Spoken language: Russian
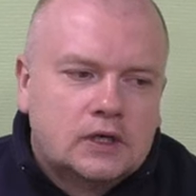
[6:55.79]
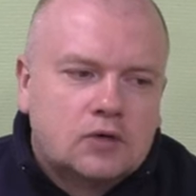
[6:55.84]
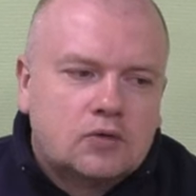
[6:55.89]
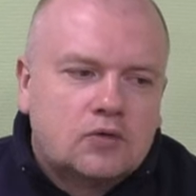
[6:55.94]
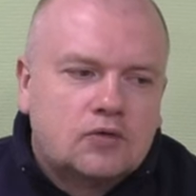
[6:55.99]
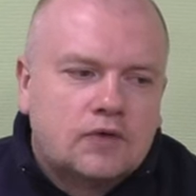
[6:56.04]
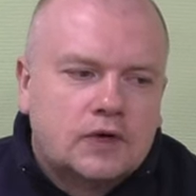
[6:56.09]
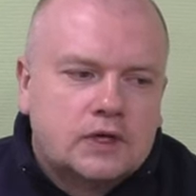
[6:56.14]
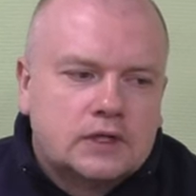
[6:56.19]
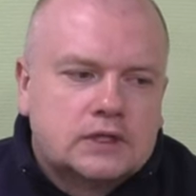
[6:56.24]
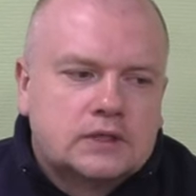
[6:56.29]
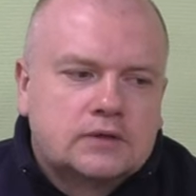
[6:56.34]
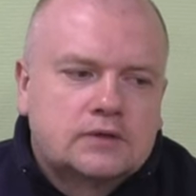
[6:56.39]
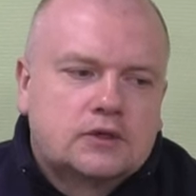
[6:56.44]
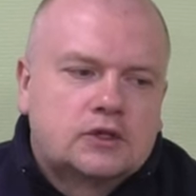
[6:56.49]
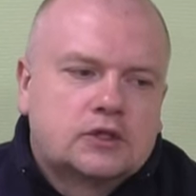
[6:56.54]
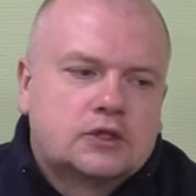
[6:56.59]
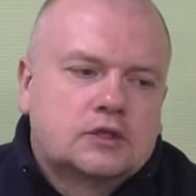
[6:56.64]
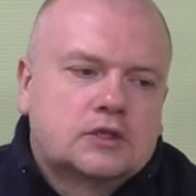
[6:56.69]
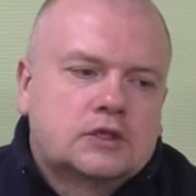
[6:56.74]
у вас
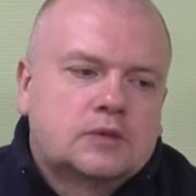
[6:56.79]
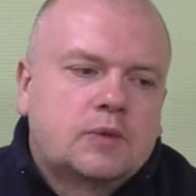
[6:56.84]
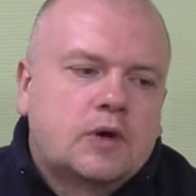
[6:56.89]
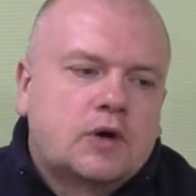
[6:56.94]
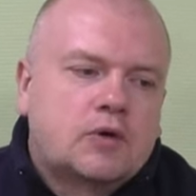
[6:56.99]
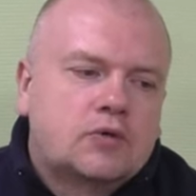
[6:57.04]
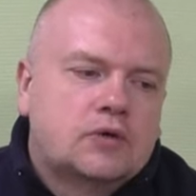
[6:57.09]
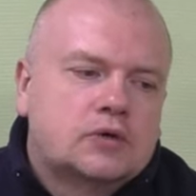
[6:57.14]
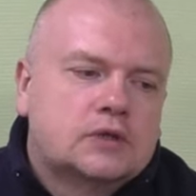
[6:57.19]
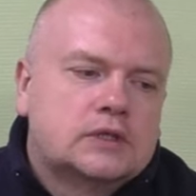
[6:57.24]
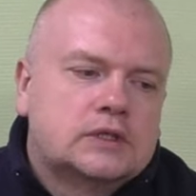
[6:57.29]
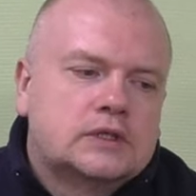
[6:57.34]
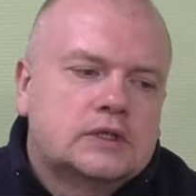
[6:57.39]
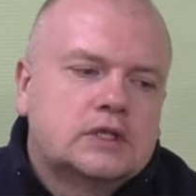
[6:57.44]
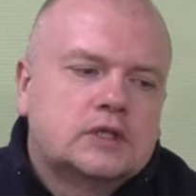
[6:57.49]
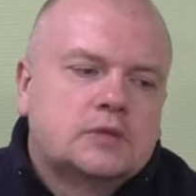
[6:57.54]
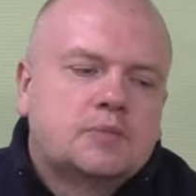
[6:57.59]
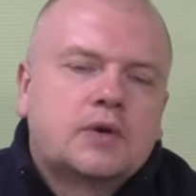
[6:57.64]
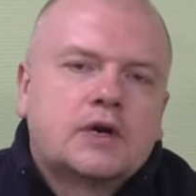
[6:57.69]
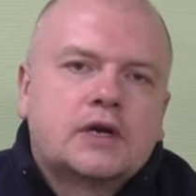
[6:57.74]
совершенно спокойно
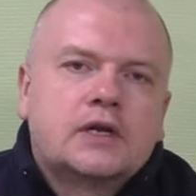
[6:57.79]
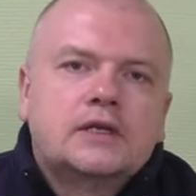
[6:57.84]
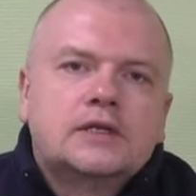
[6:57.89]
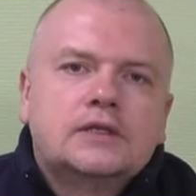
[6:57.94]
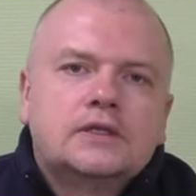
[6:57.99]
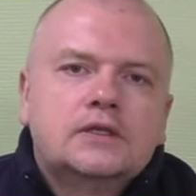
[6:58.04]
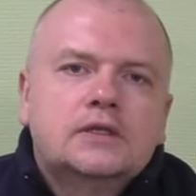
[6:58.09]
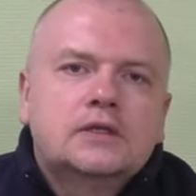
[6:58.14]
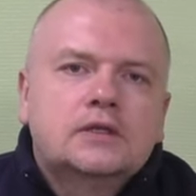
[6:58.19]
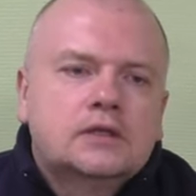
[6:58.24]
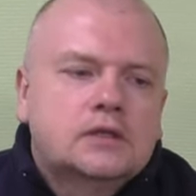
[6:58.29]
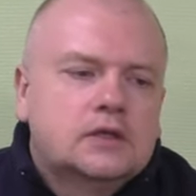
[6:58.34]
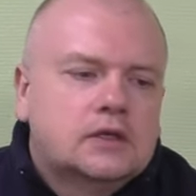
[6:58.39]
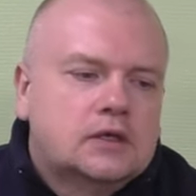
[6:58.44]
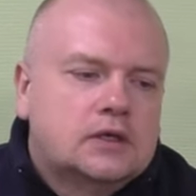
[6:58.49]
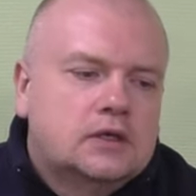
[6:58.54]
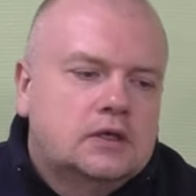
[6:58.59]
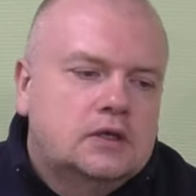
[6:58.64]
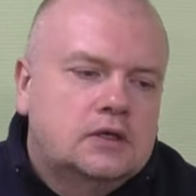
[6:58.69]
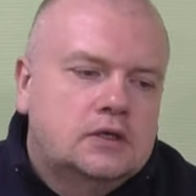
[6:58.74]
здесь пролетит
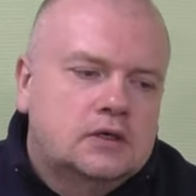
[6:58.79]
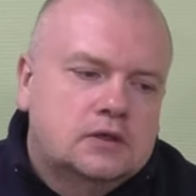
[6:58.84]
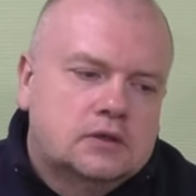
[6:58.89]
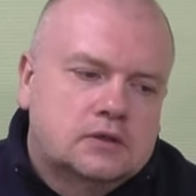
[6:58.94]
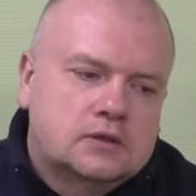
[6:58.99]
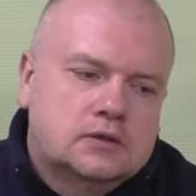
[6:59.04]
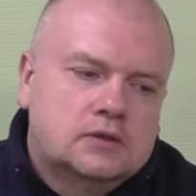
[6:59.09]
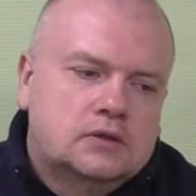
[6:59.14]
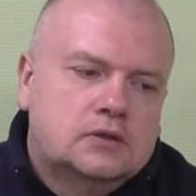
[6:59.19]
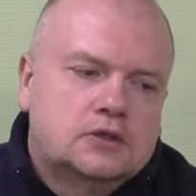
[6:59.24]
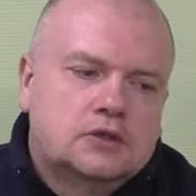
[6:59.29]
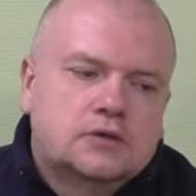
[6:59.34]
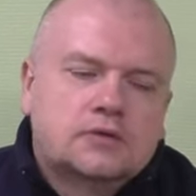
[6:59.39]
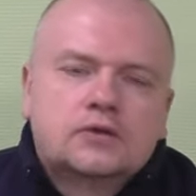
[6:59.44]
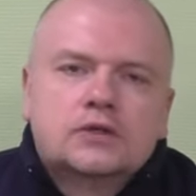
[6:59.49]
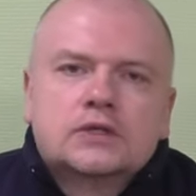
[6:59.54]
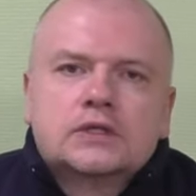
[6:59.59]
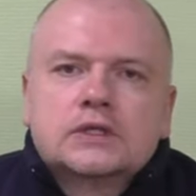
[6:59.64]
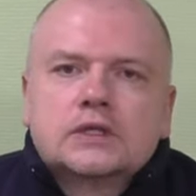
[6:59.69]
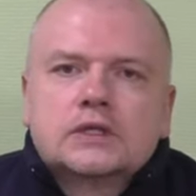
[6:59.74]
и
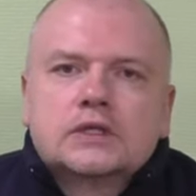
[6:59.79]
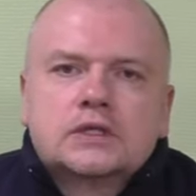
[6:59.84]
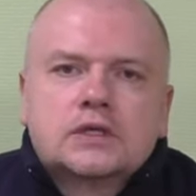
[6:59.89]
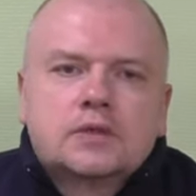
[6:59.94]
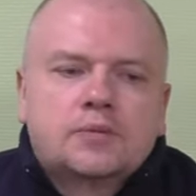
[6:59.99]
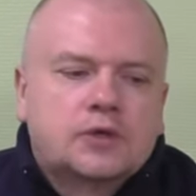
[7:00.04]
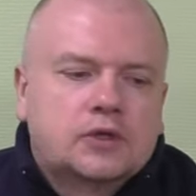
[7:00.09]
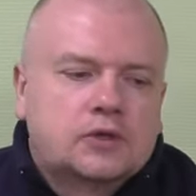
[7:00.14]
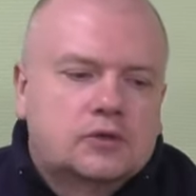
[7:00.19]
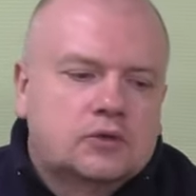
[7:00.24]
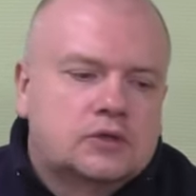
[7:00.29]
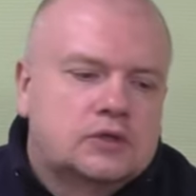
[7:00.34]
ничего не зацепит. То